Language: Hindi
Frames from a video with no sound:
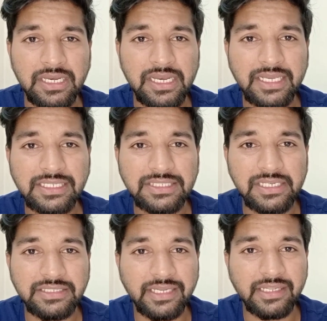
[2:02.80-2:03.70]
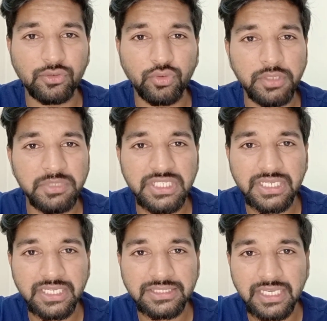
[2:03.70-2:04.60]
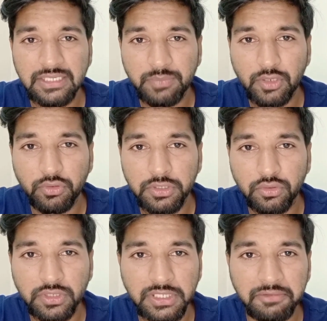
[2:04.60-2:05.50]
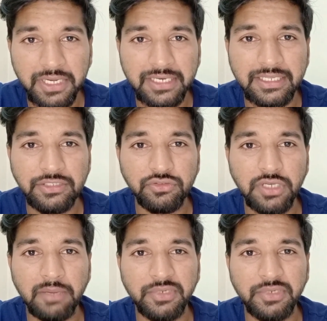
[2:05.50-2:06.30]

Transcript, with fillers: लेके चले जाना है कोई भी दिक्कत कहीं पे कोई रोकने वाला नहीं होगा